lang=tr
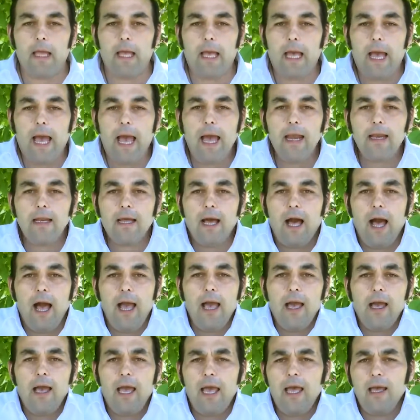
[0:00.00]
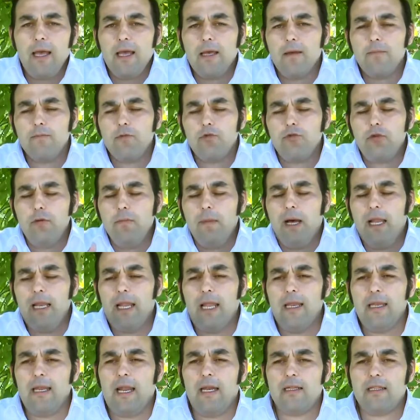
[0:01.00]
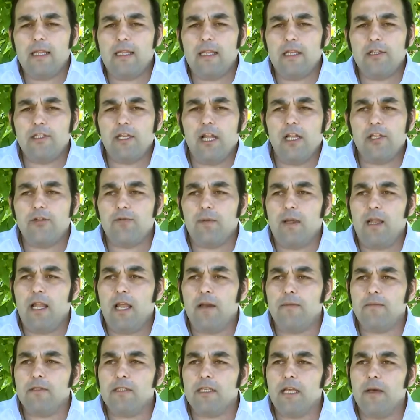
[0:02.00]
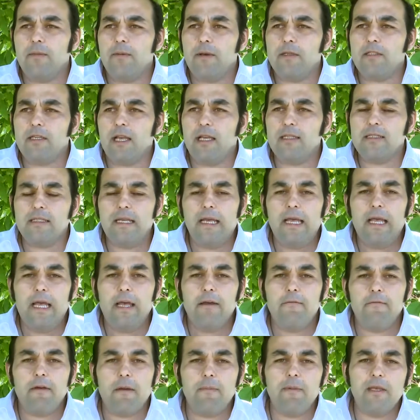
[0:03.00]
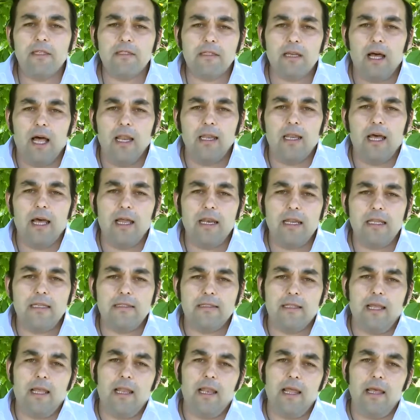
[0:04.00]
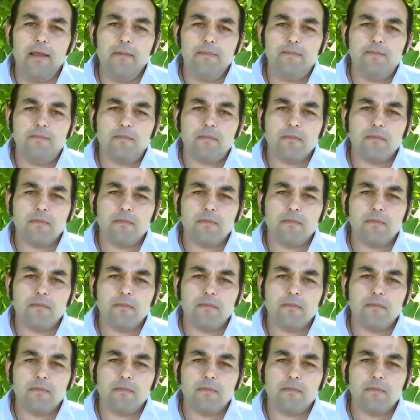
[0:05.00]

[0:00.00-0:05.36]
Her ha, ha, tüm alanlarda da çalışmalarımızı yapacağız ve biz Allah'ın izniyle